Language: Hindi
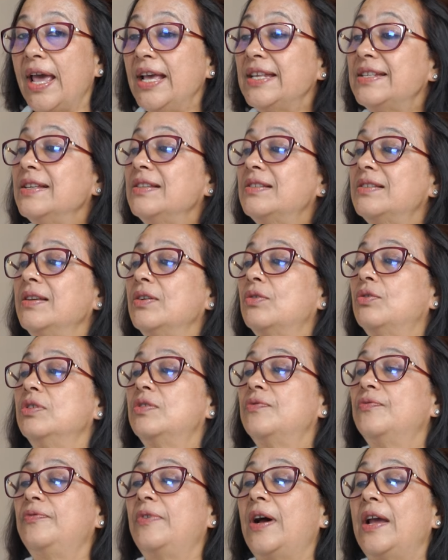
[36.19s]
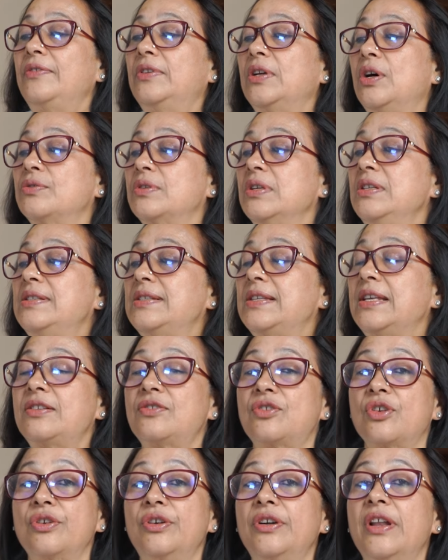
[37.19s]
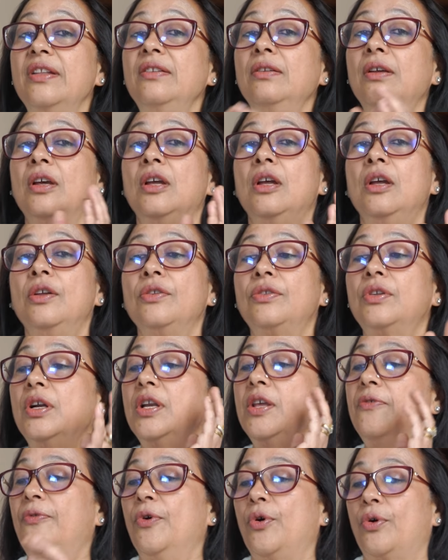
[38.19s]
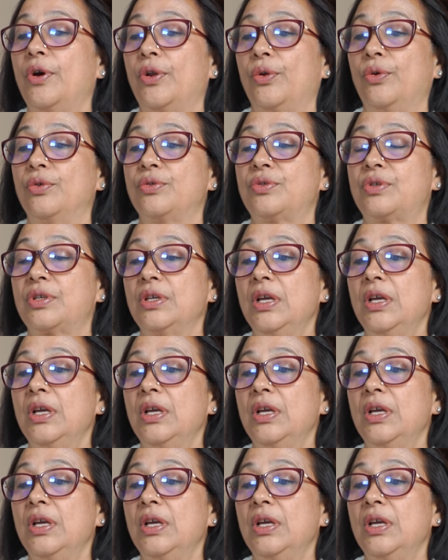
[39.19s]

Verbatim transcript: एसेट्स है कुछ 5634 करोड़